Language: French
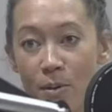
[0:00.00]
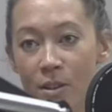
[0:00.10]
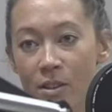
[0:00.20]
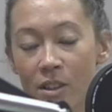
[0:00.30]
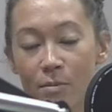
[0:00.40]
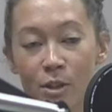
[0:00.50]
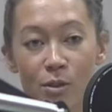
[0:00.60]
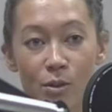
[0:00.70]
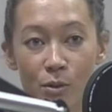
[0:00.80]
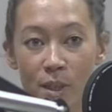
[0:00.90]
euh, dans les boîtes
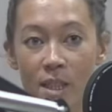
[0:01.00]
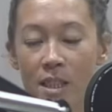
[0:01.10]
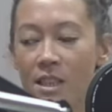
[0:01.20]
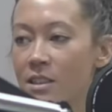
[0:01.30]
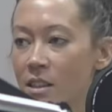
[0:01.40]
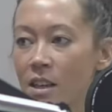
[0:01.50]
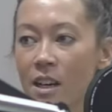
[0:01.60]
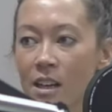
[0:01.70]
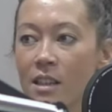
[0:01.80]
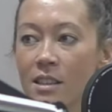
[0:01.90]
de nuit,
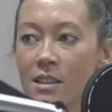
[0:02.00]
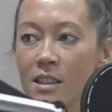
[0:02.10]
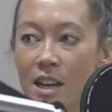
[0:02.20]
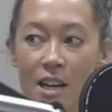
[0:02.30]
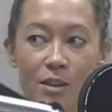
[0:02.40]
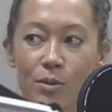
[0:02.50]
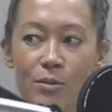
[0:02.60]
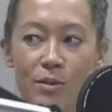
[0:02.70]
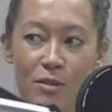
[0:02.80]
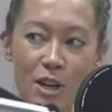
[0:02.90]
ça,
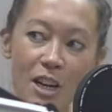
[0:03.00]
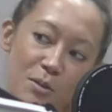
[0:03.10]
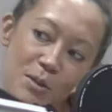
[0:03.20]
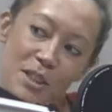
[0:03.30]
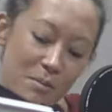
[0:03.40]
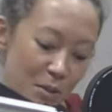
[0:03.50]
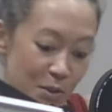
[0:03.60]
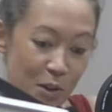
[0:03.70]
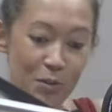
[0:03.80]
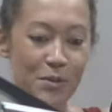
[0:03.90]
enfin voilà, inconsciemment, on a
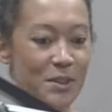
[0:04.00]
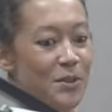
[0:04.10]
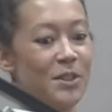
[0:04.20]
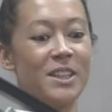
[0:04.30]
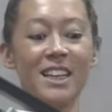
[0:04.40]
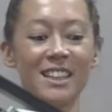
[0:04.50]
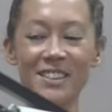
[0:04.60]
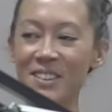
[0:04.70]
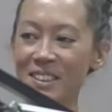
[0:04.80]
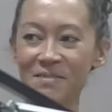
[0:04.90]
envie de regarder quoi.